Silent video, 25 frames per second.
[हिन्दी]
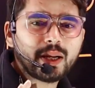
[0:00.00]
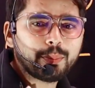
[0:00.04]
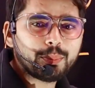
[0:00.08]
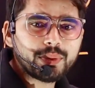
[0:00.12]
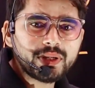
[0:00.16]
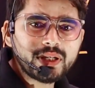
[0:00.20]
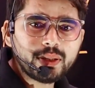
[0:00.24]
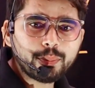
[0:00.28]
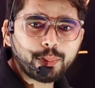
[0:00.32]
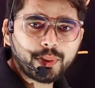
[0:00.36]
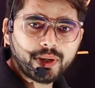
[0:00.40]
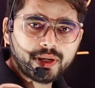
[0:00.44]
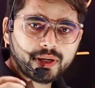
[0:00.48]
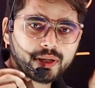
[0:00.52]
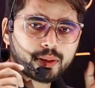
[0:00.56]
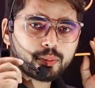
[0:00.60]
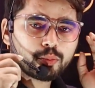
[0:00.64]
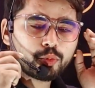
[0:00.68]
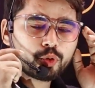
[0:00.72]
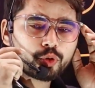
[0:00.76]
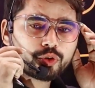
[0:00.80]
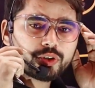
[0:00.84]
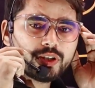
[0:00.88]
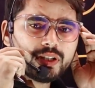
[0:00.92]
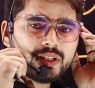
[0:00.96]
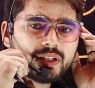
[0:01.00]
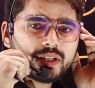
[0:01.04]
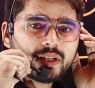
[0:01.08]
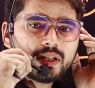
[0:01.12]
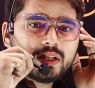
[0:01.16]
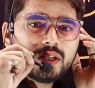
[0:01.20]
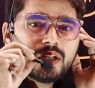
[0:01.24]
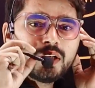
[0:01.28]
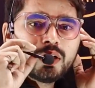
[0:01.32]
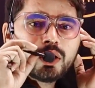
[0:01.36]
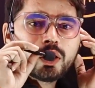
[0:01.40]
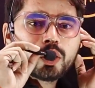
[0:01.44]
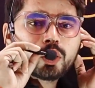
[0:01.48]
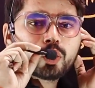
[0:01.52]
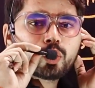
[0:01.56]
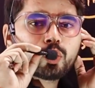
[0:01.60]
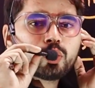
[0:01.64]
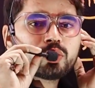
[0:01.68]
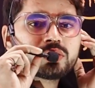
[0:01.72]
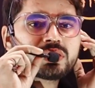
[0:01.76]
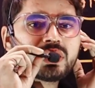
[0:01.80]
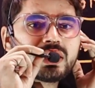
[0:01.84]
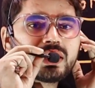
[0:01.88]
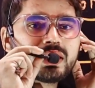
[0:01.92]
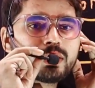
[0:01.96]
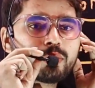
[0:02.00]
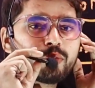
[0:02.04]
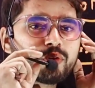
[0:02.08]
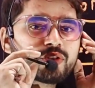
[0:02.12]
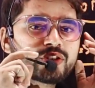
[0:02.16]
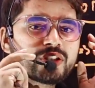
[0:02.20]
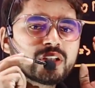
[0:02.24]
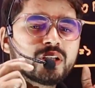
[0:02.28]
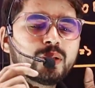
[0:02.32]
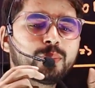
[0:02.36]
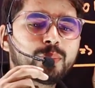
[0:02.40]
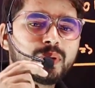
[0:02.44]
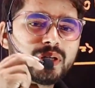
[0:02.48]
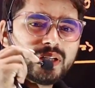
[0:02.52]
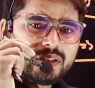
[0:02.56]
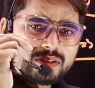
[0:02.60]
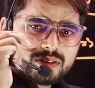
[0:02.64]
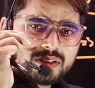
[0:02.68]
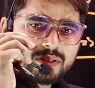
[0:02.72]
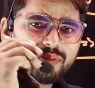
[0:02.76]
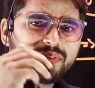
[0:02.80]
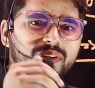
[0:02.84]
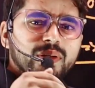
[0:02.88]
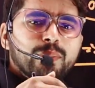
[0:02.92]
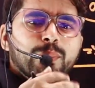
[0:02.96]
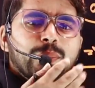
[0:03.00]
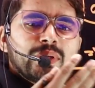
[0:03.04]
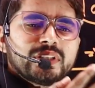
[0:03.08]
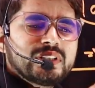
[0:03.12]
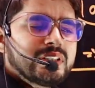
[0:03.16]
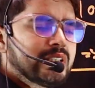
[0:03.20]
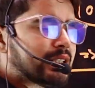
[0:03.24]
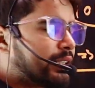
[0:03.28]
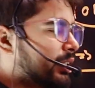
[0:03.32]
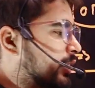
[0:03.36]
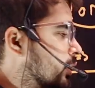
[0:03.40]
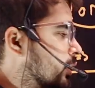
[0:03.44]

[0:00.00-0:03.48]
यहाँ पे नहीं पढ़ रहे हम लोग ठीक है रूल्स एंड रेगुलेशन नहीं पढ़े सिर्फ एक बेसिक